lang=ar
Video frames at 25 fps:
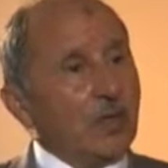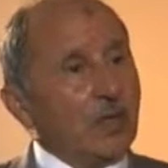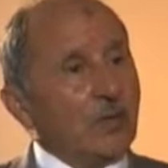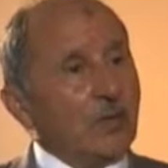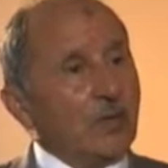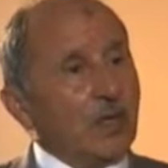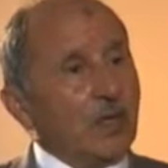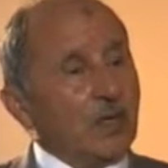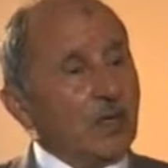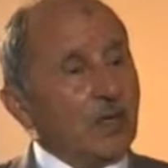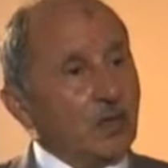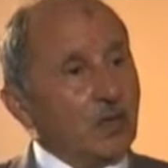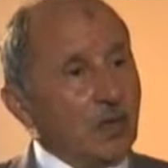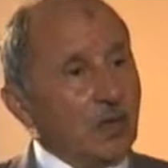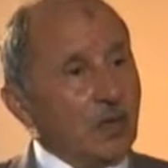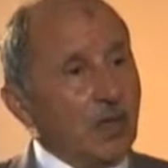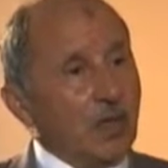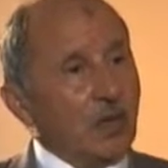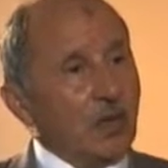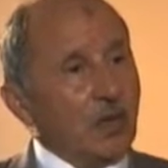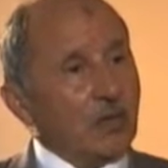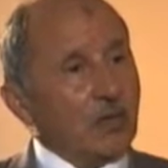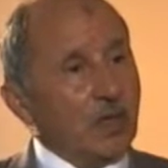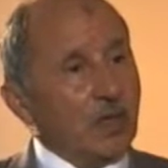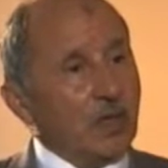عندما
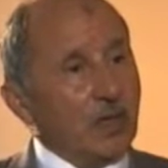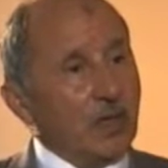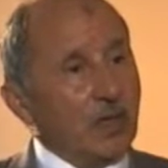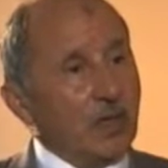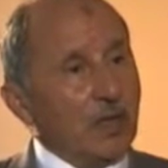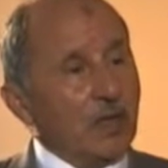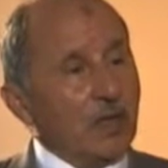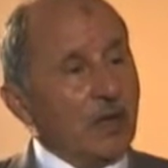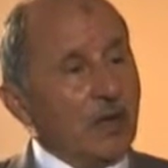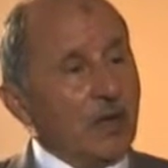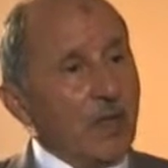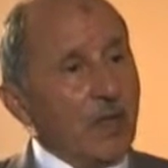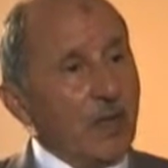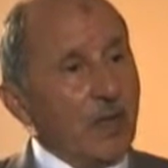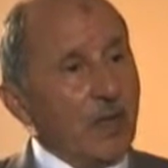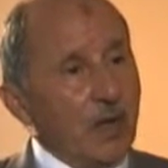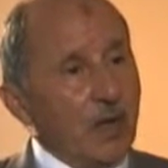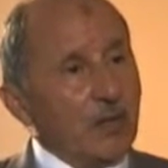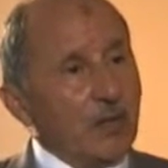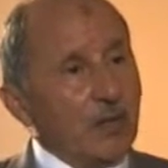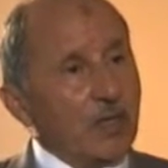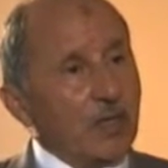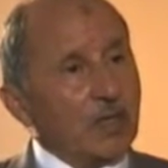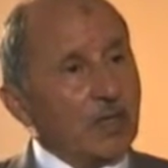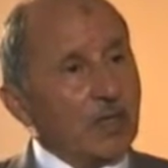تريد العودة إلى
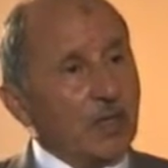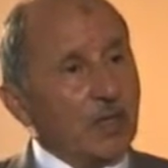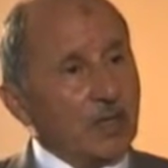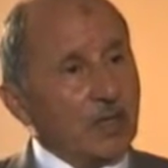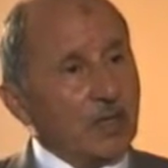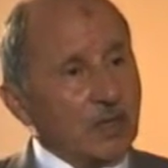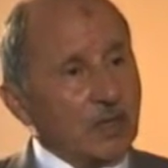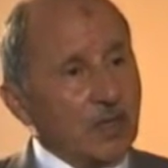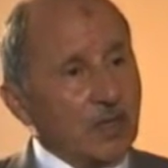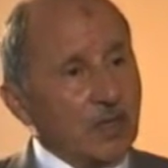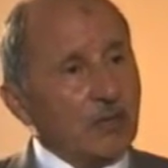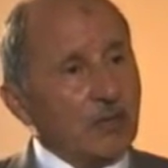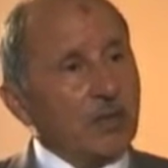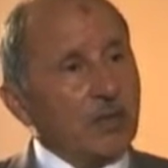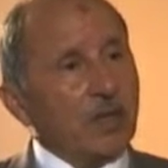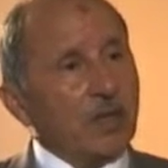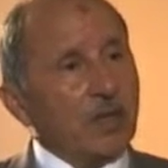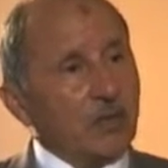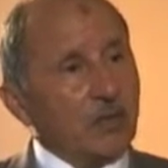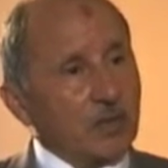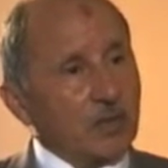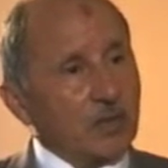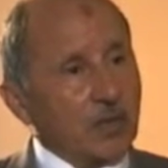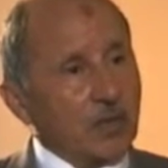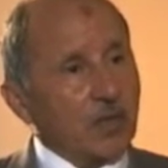أماكنها
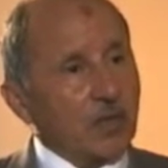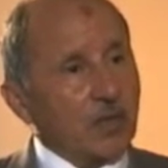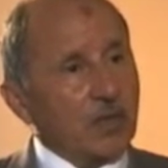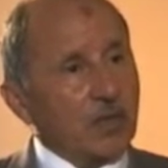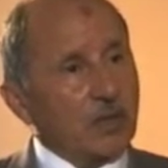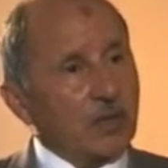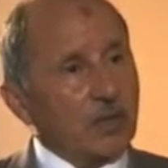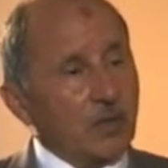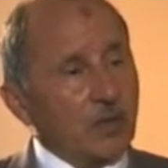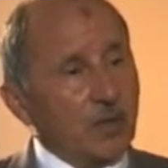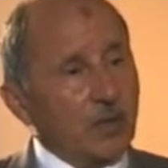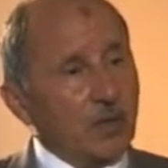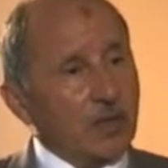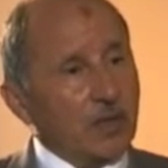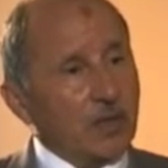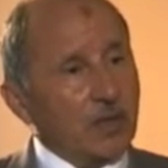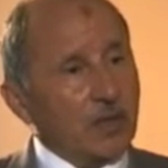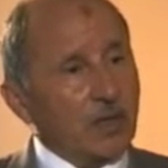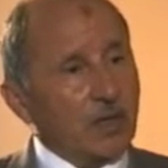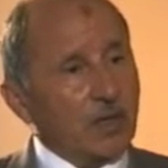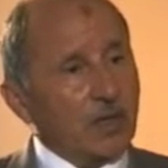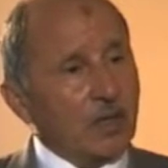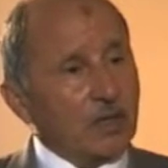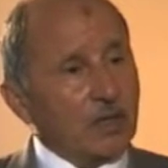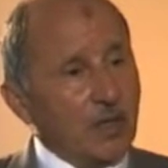سيحميها المجتمع الدولي
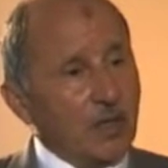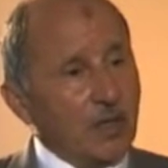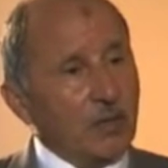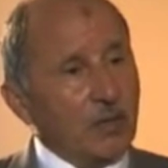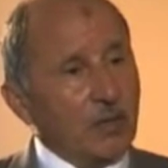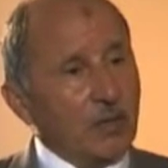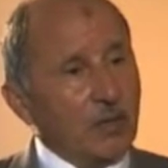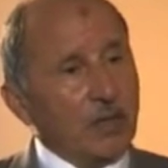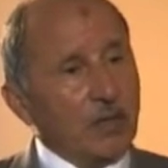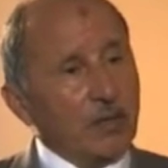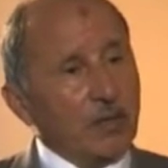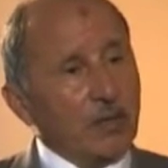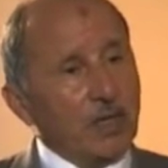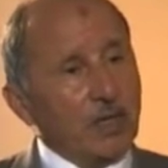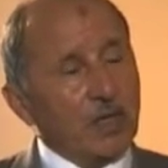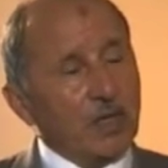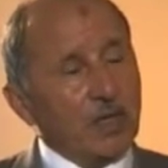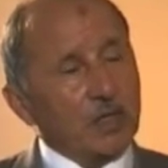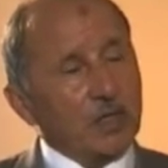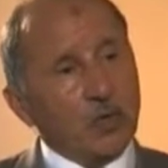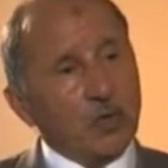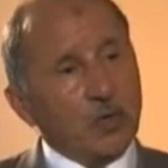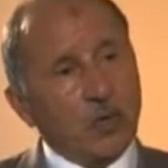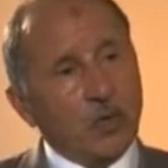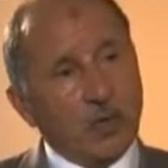أنا أتمنى من
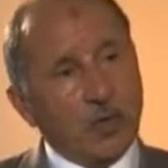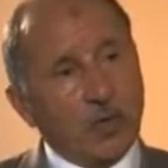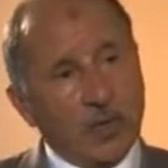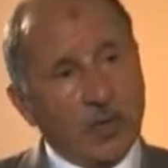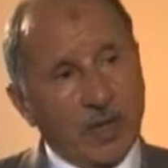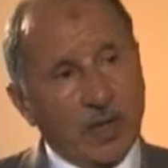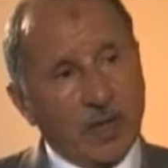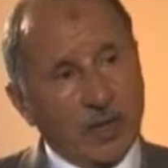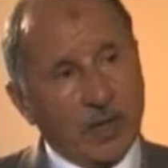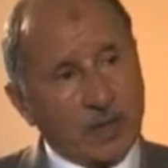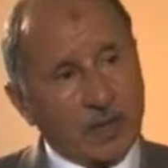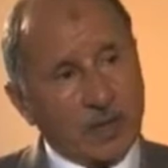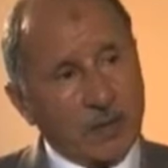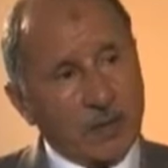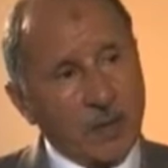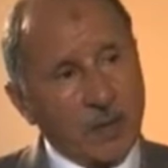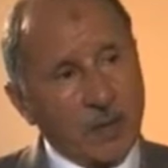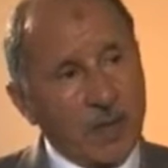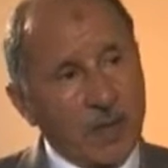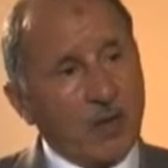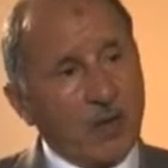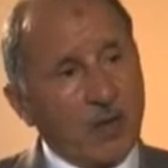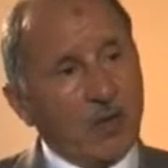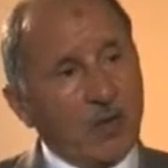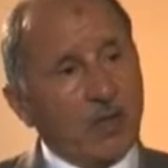الليبيين أن يستوعبوا ذلك
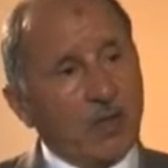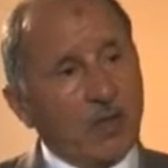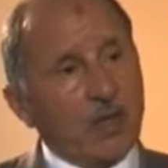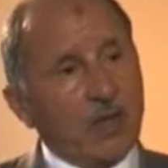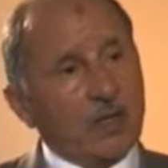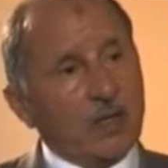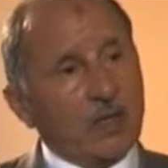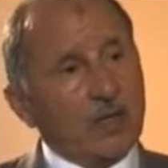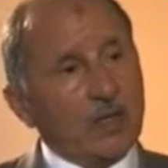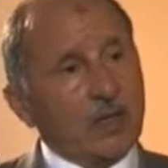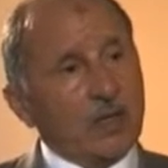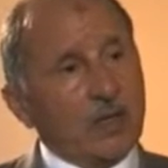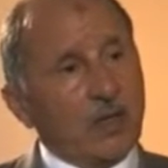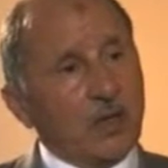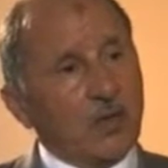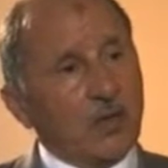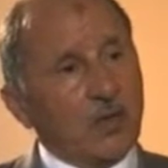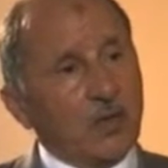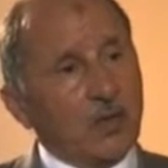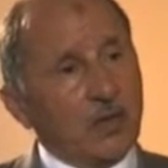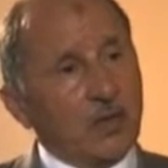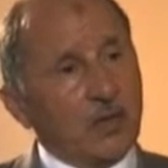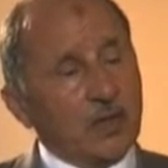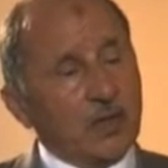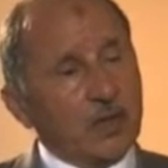وأن
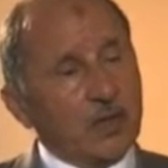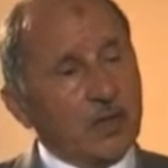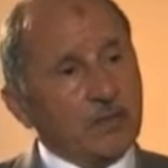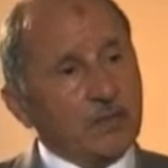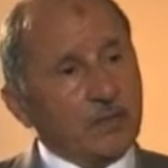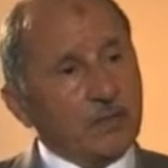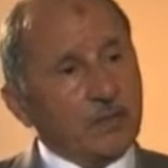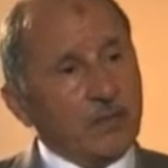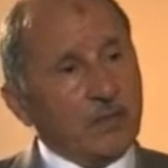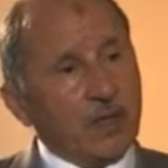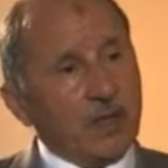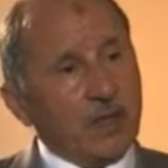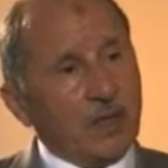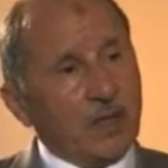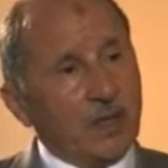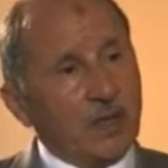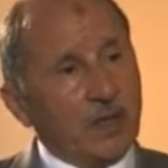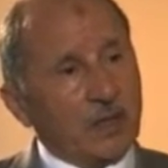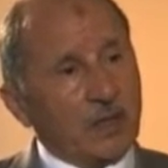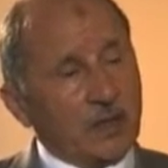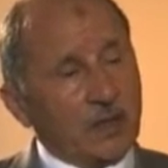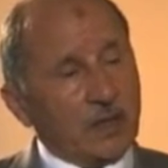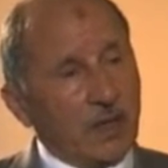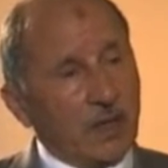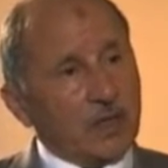يكون
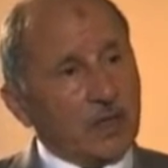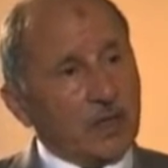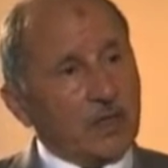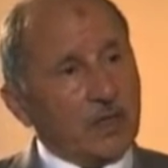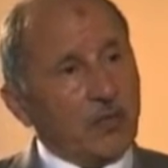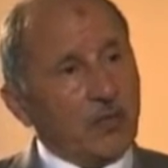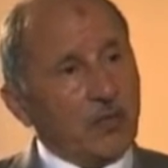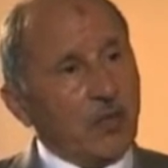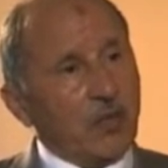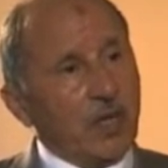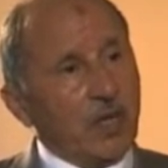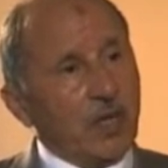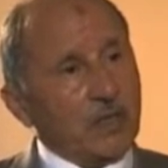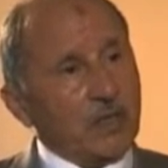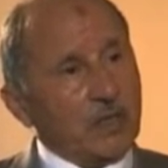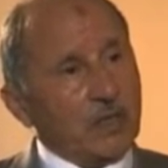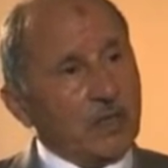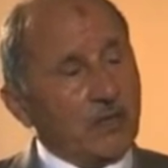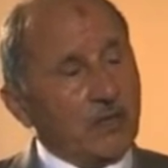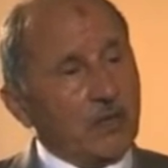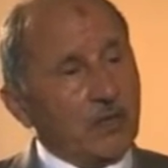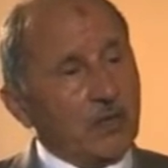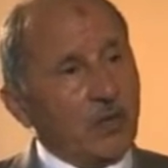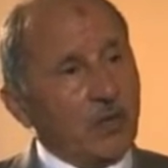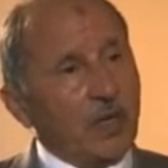آه، طلباتهم
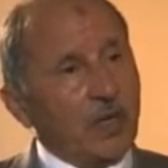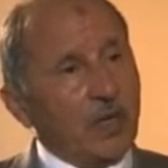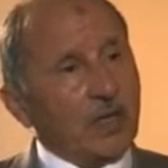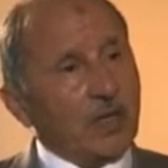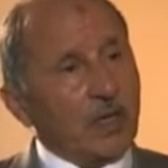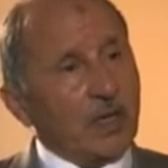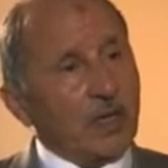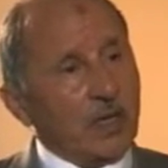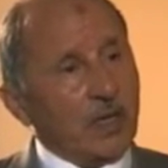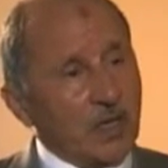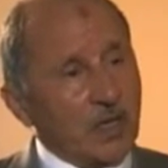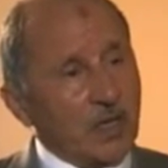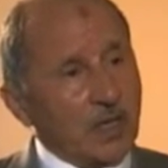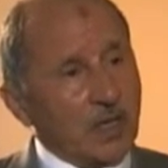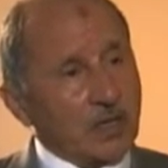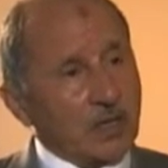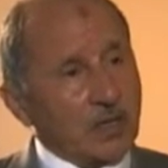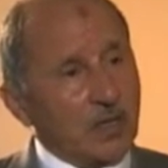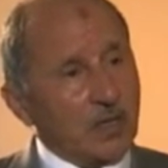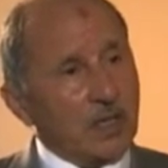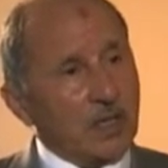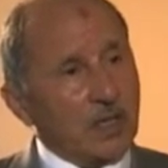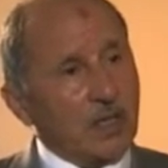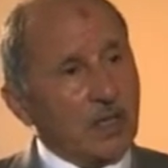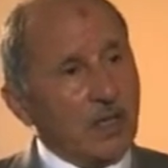محددة في أولئك
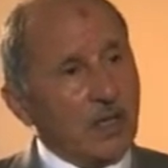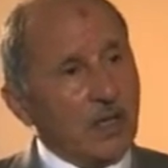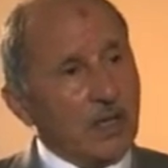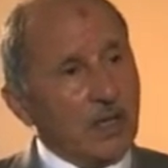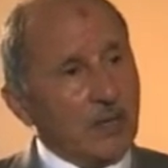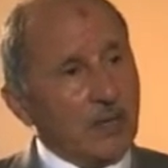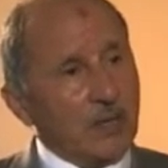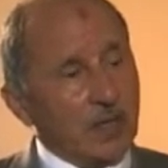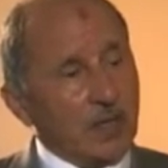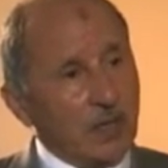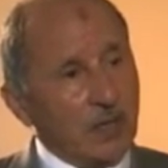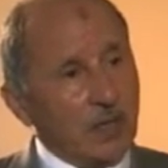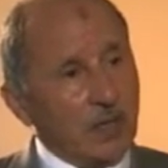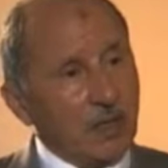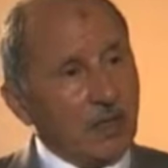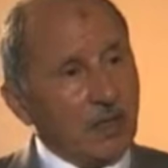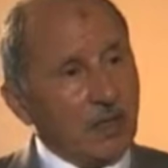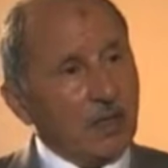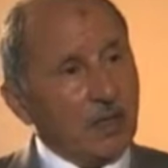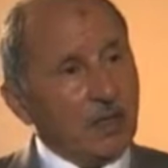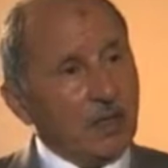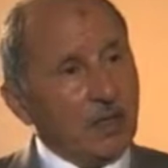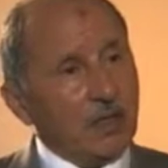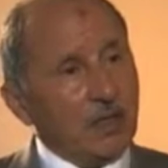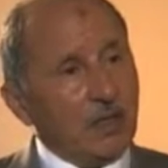الأشخاص الذين عليهم
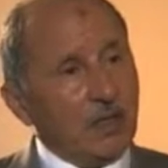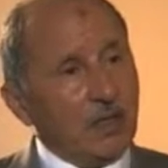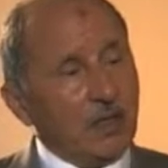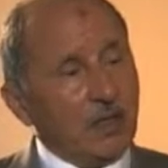أدلة